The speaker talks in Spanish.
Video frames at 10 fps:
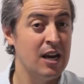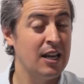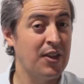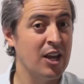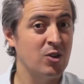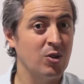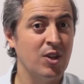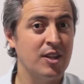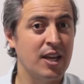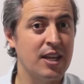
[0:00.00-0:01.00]
La tradición
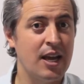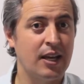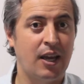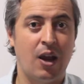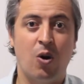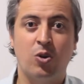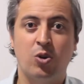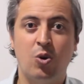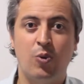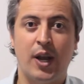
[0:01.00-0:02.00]
nos enseña que
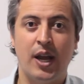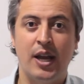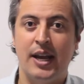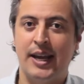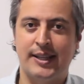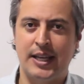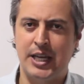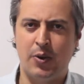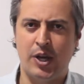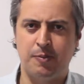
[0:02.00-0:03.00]
octubre está
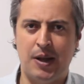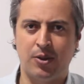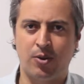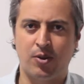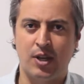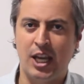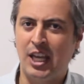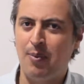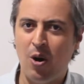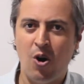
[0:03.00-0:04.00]
lleno de espantos,
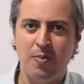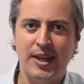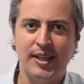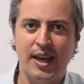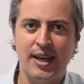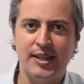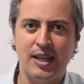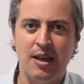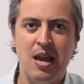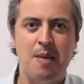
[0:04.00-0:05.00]
y qué mejor mes que
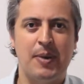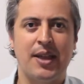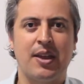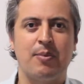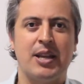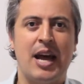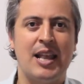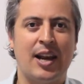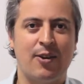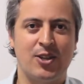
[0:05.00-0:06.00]
este para
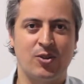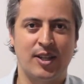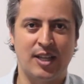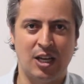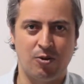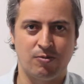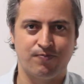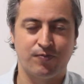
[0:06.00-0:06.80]
terminar la revisión de este libro.